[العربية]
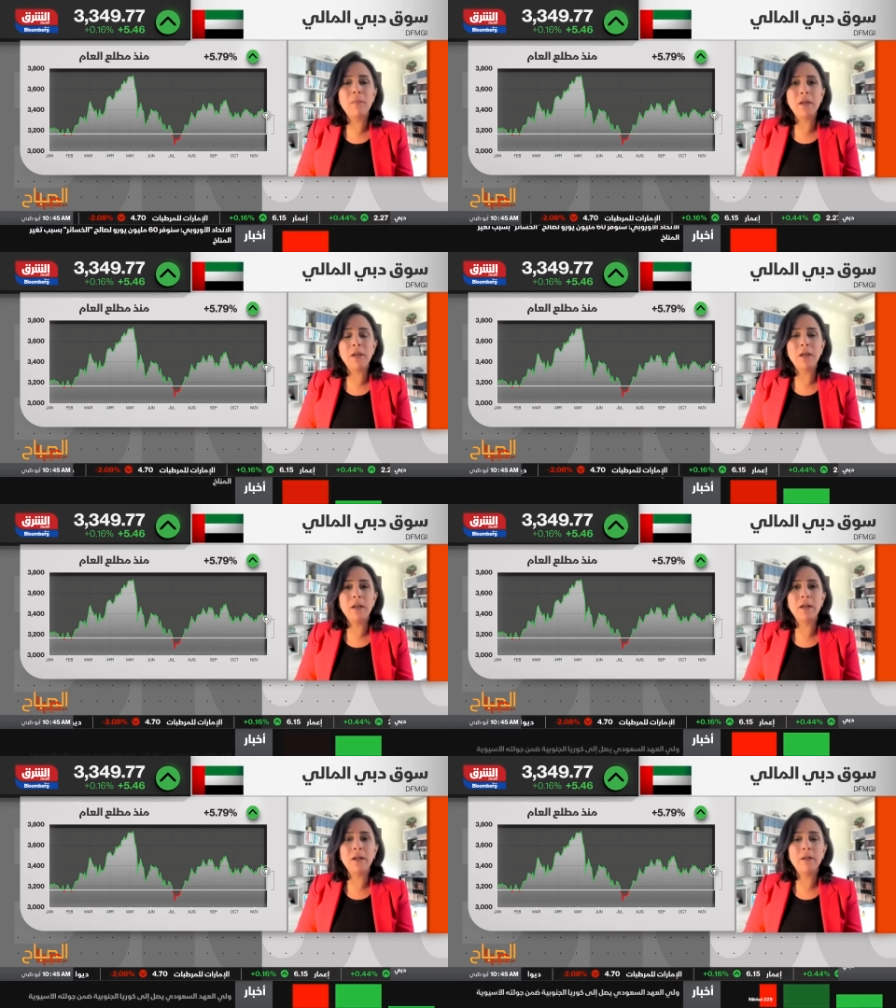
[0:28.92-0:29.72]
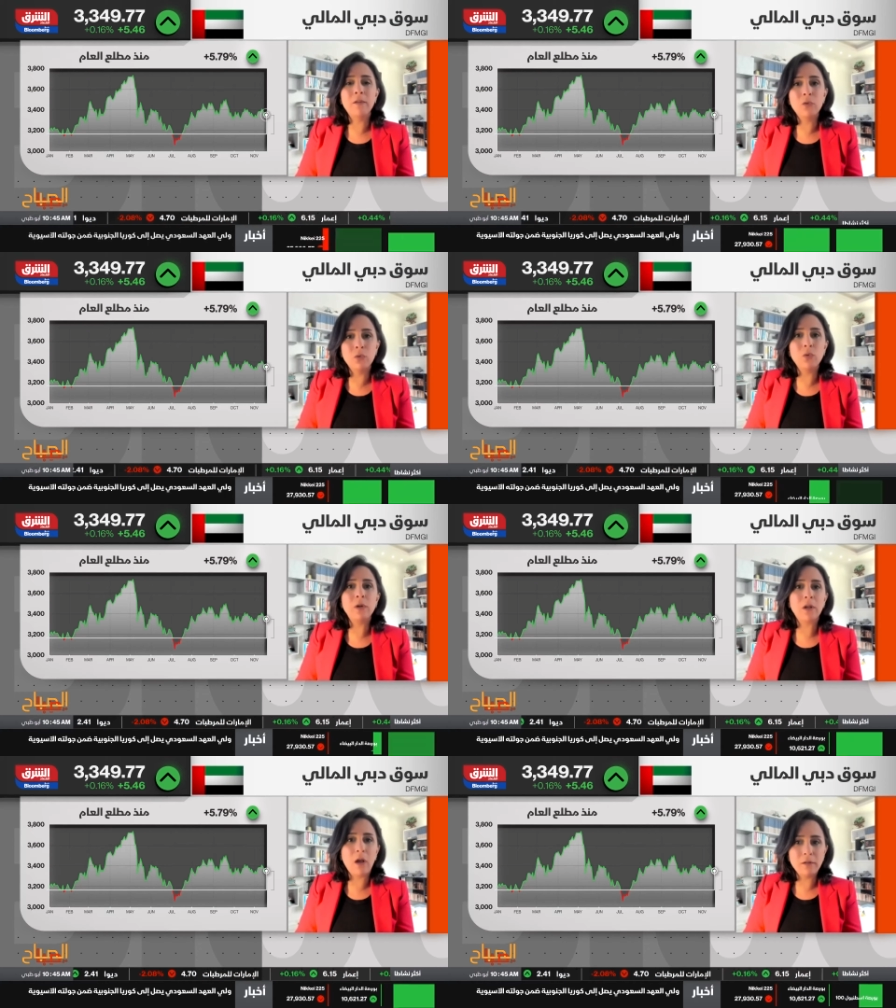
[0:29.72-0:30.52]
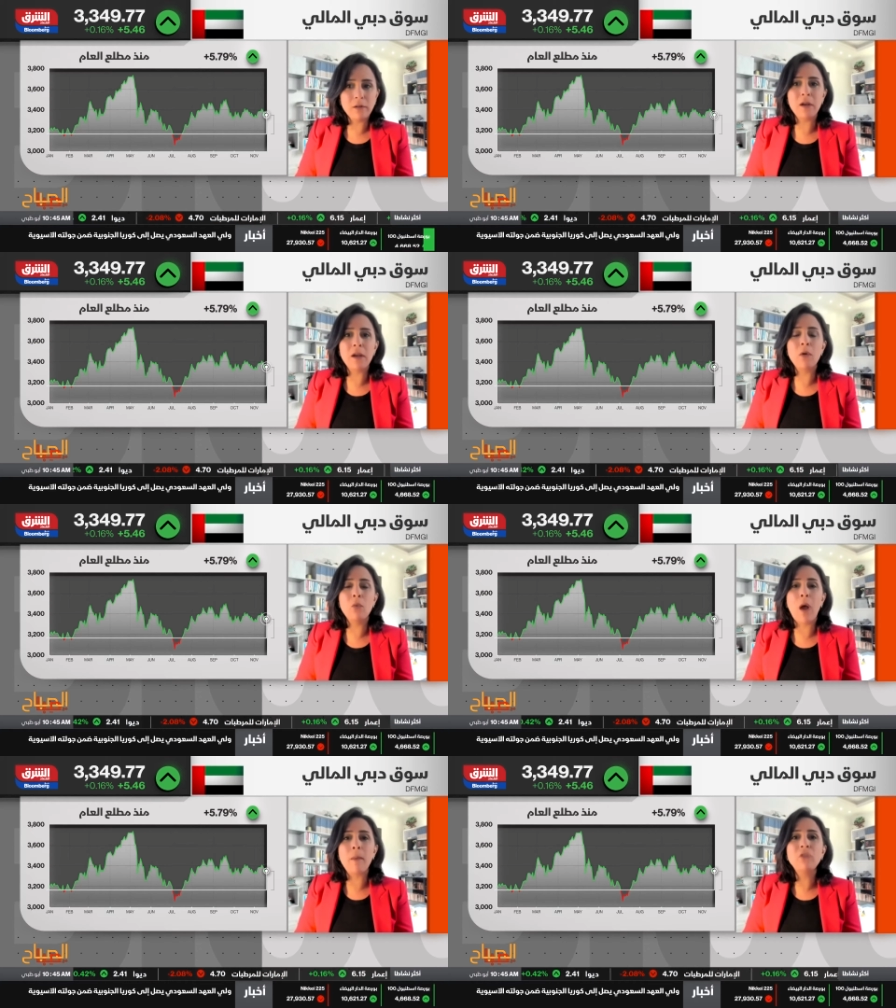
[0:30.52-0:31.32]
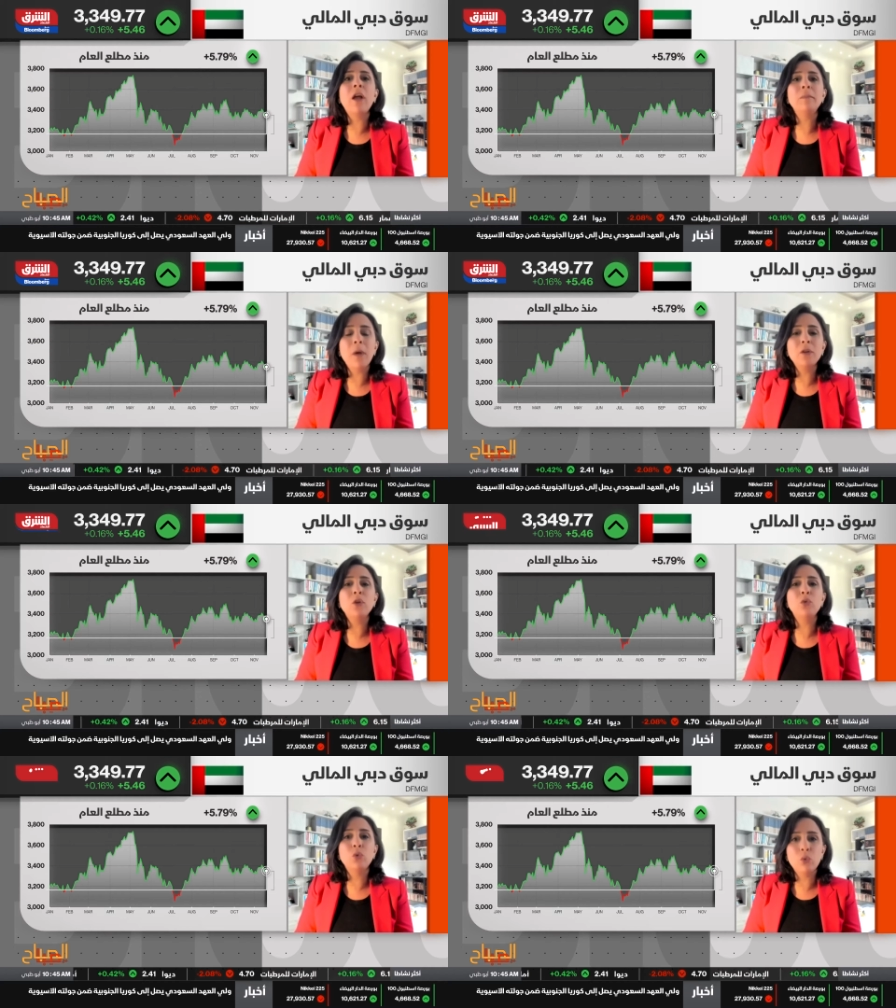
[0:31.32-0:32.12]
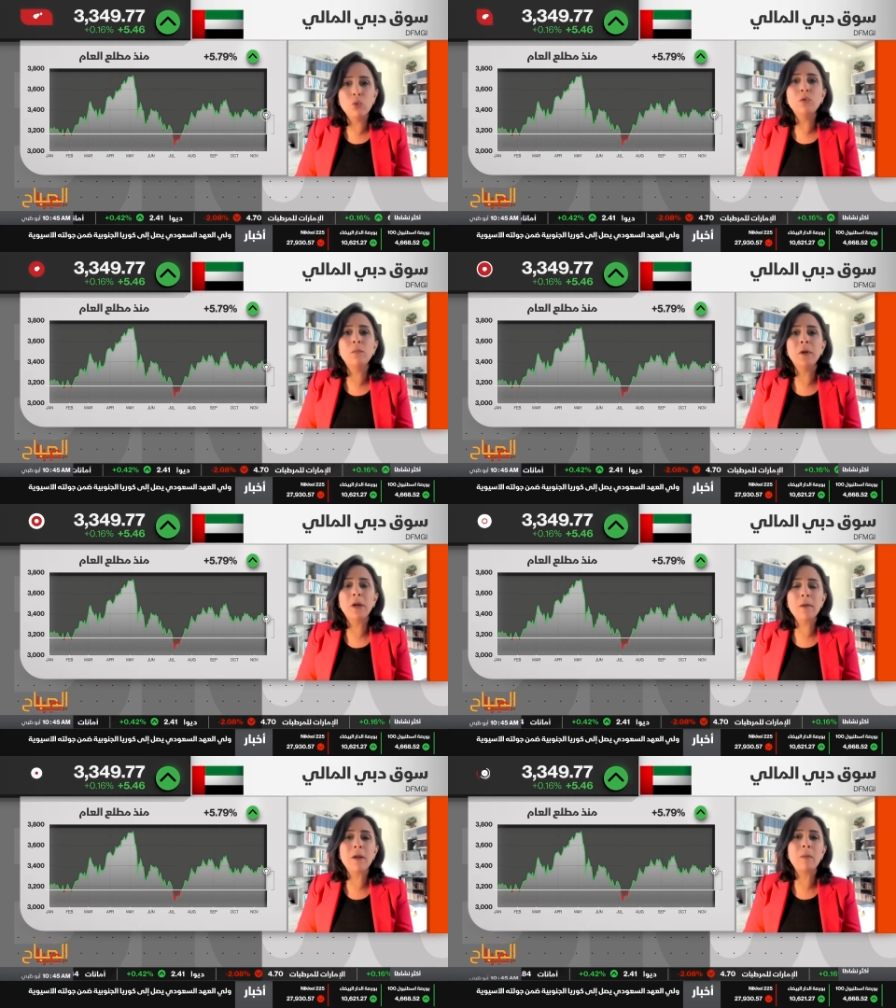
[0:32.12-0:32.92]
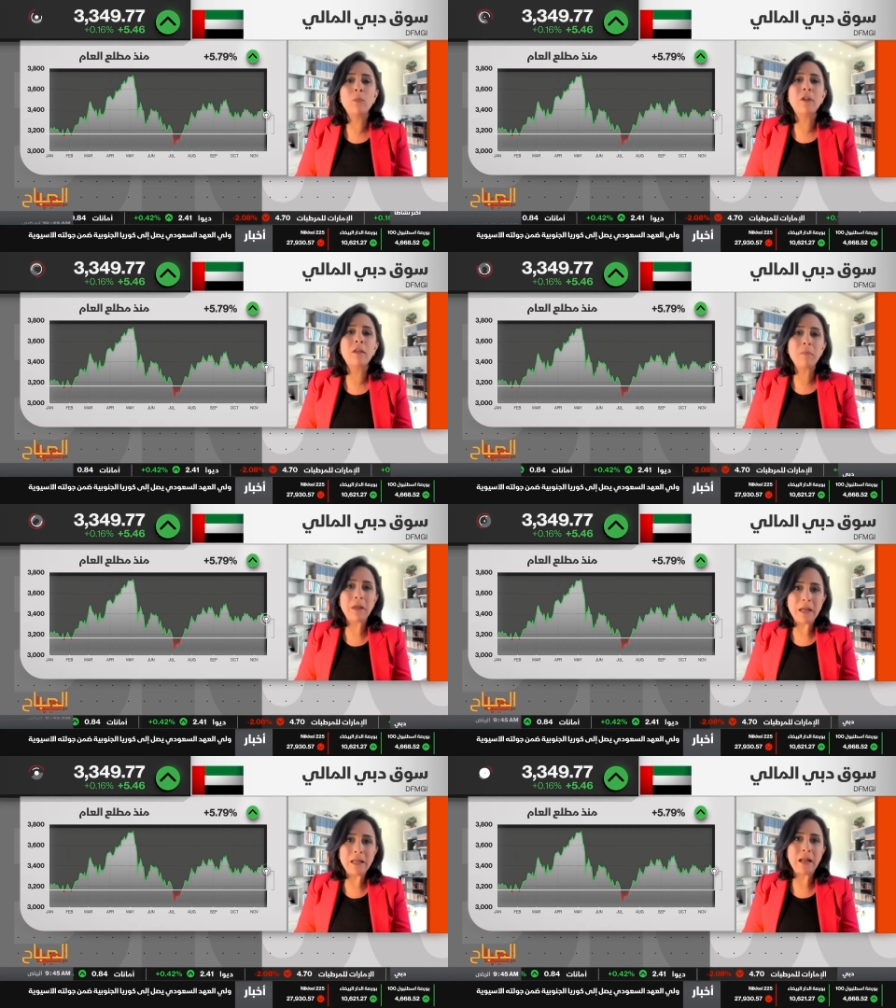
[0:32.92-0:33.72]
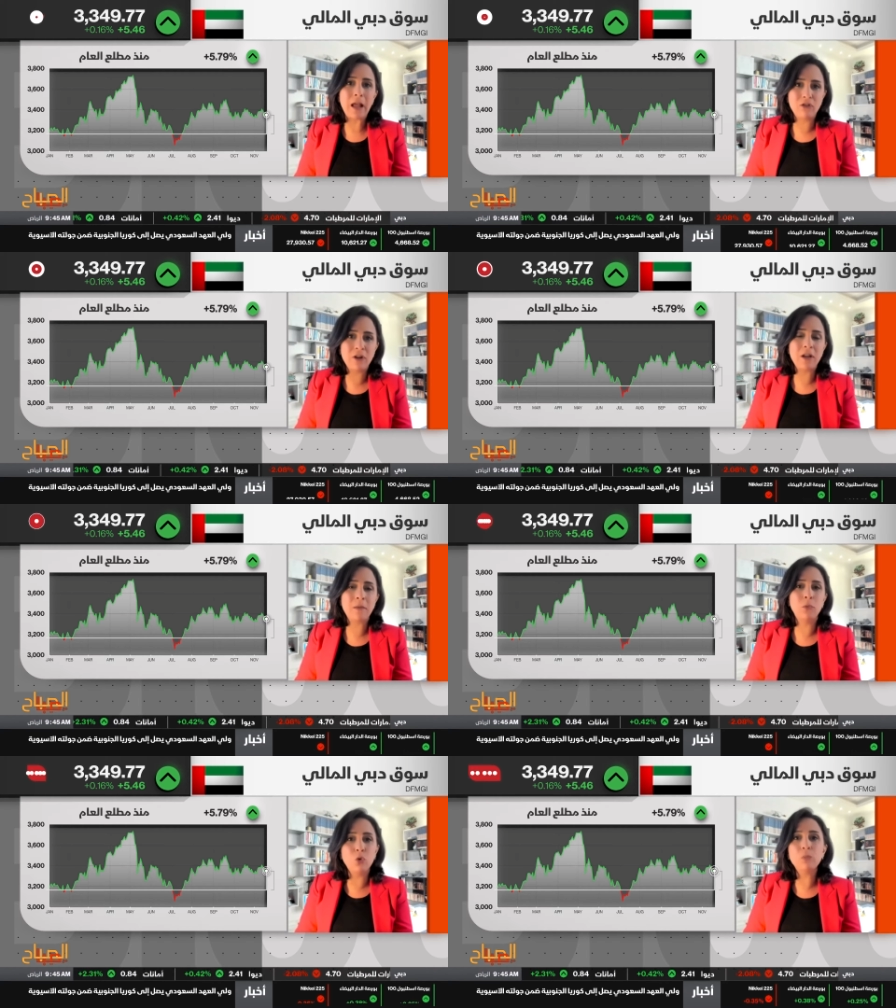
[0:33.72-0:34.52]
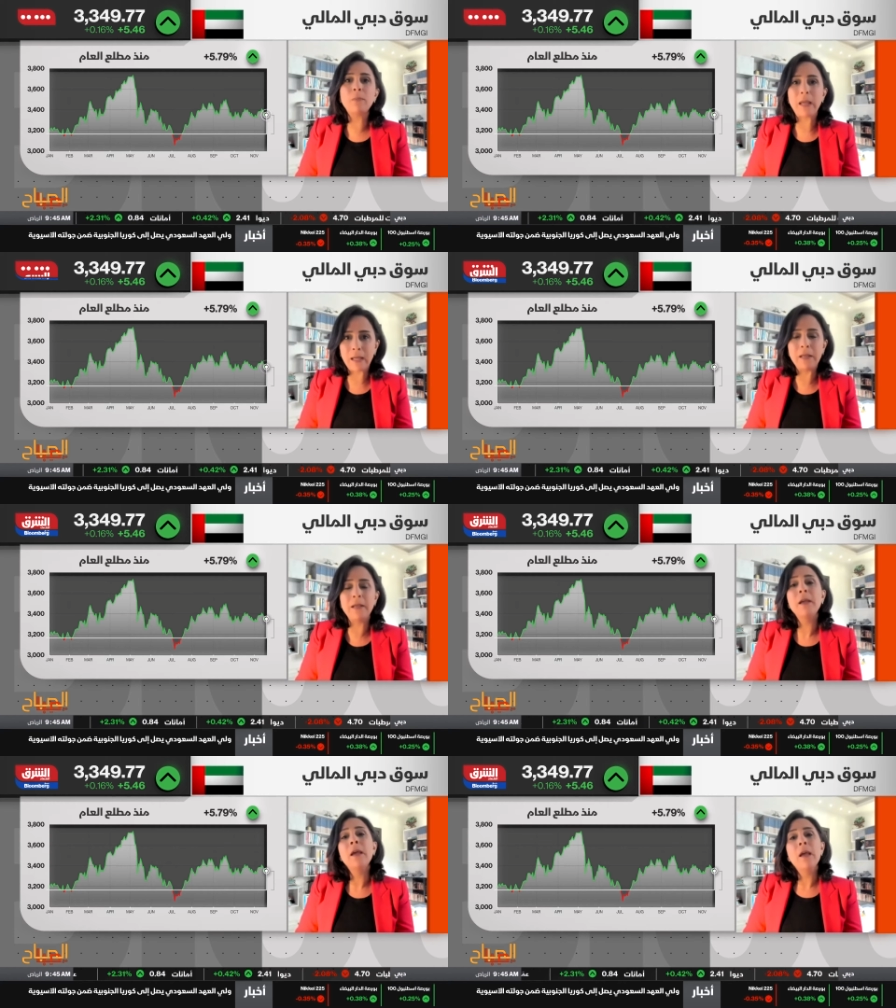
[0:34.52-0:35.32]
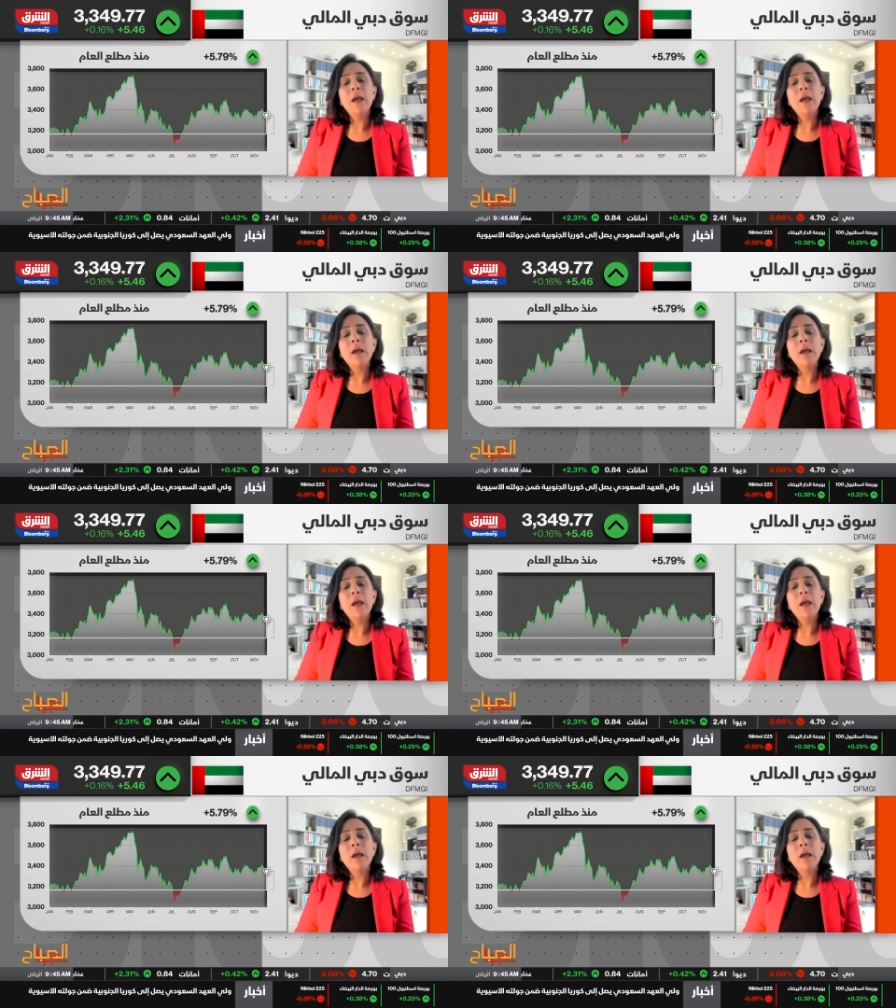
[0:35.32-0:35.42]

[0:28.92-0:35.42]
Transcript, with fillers: بالسوق القطري وعم نشهد بعض الضغوط من قبل المستثمرين الاجانب ضغوط بيعيه